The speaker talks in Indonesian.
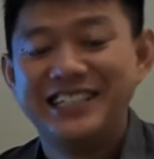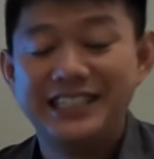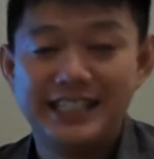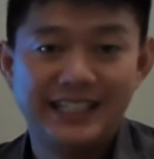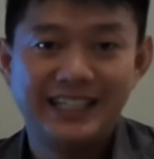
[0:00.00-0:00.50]
di
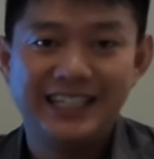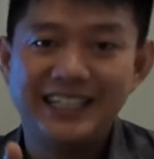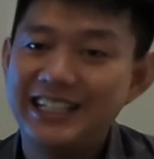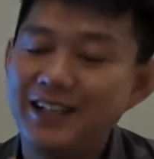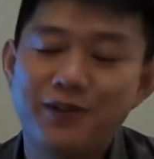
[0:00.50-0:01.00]
sini
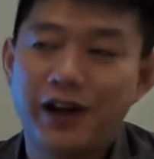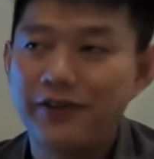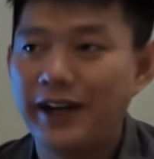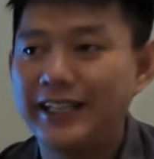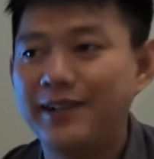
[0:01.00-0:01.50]
ini
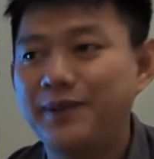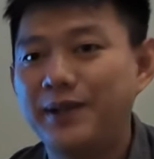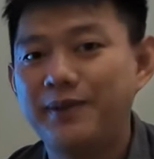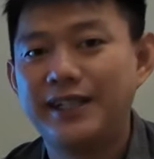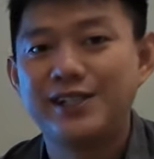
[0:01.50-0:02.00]
wifi-nya
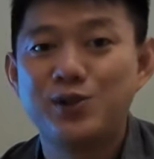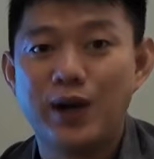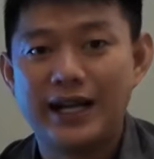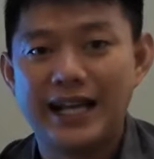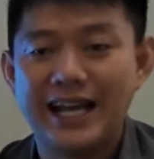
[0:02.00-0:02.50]
benar-benar
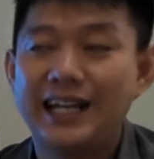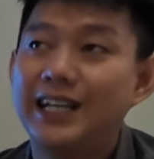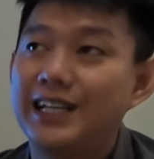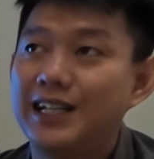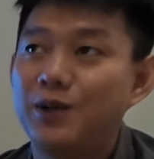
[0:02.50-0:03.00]
juara
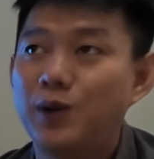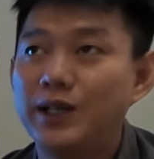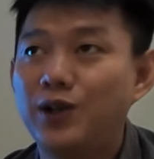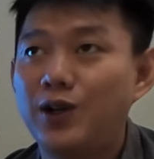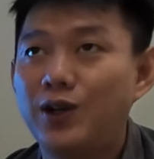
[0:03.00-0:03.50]
gua
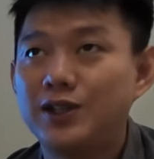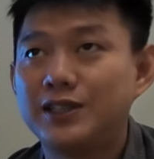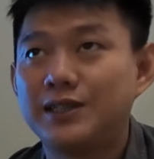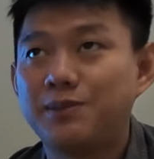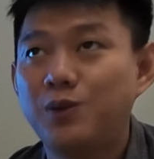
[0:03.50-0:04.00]
download
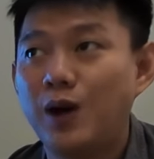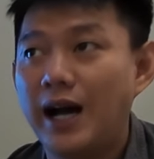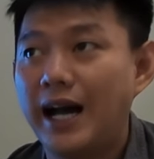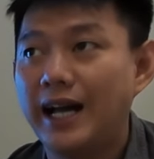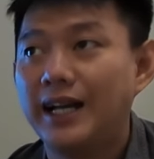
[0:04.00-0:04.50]

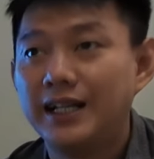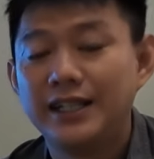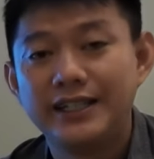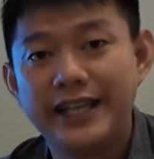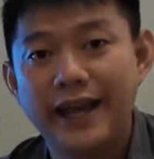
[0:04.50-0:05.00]
sebuah
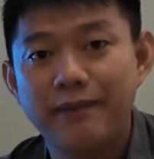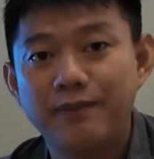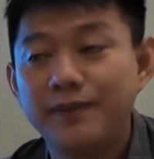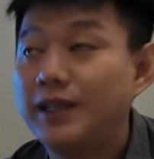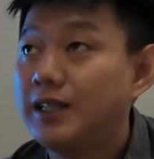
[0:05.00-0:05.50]
game
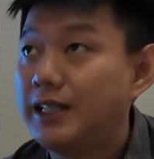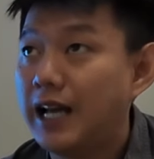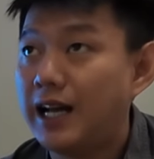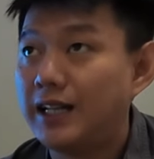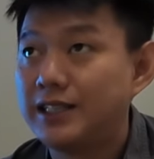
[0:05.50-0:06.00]

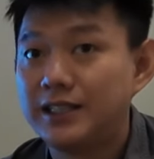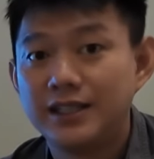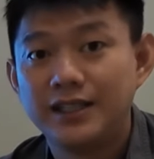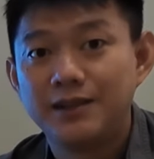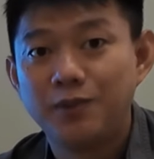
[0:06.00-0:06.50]
yang
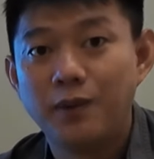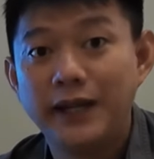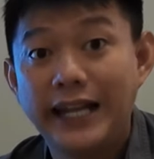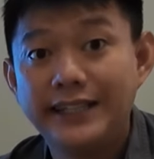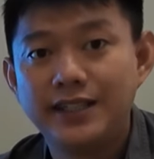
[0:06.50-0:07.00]

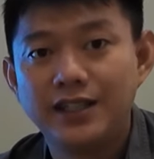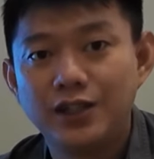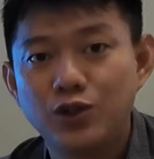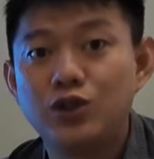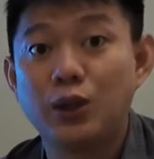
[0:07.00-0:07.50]
Mobile Legend
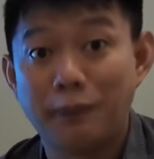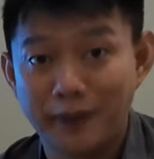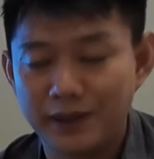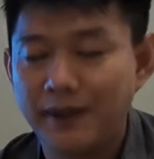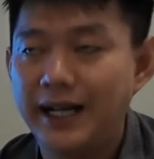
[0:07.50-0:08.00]
itu
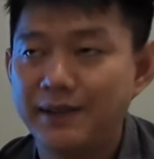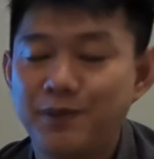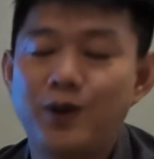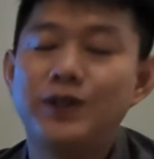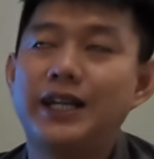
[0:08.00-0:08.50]
coklat banget
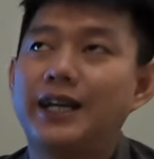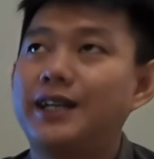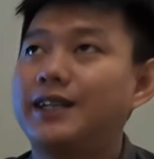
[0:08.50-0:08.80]
pokoknya